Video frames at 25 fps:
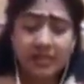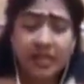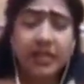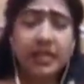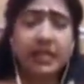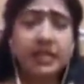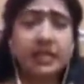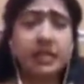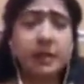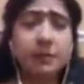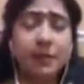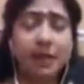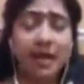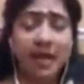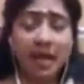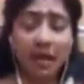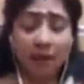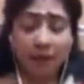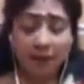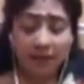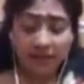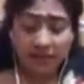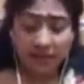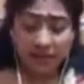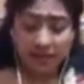சரி இந்த
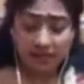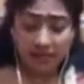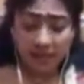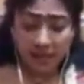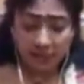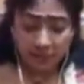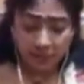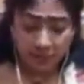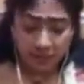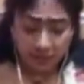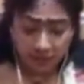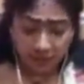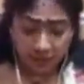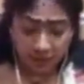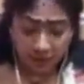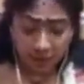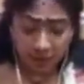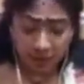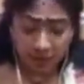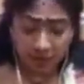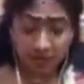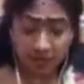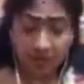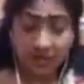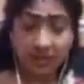பலாப்பழத்தை நான் சாப்பிட்டுட்டு
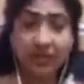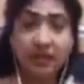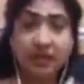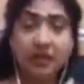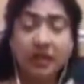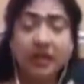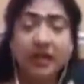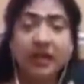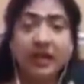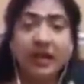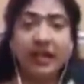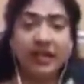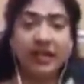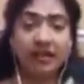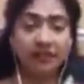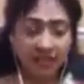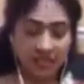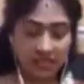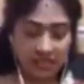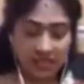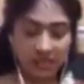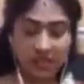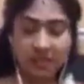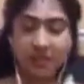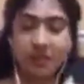இருக்கும் பொழுது எங்கள்
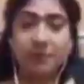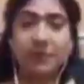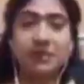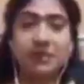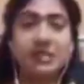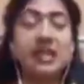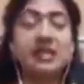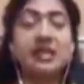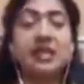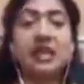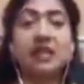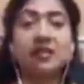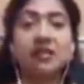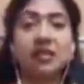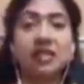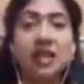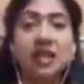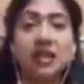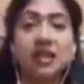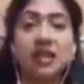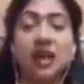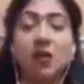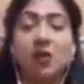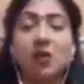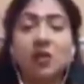வீட்டுக்கு ஆக்சுவலி பிரசாத்
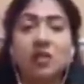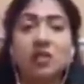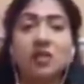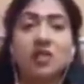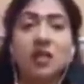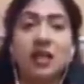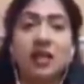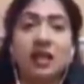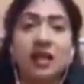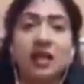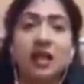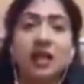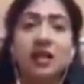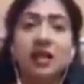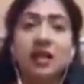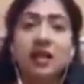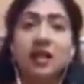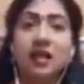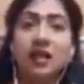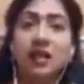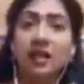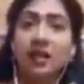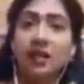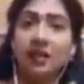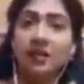வந்தாங்க அவங்க வந்து சொன்னாங்க
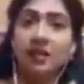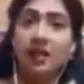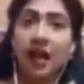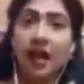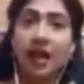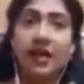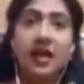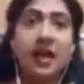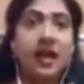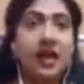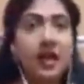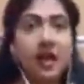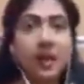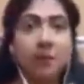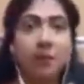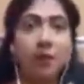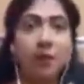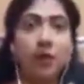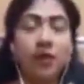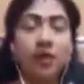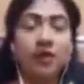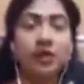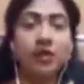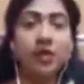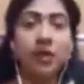தாய்லாந்து
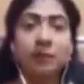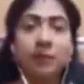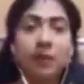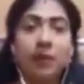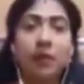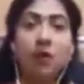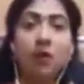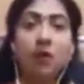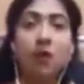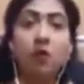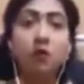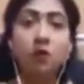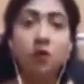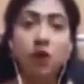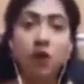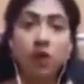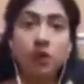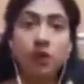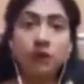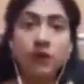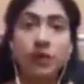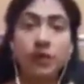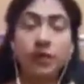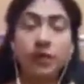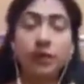நான் போயிருந்தப்போ
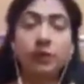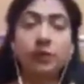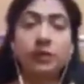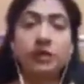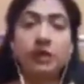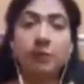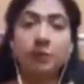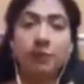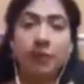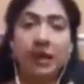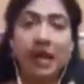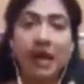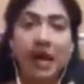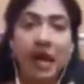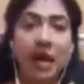ஒவ்வொரு வீட்லேயும் இந்த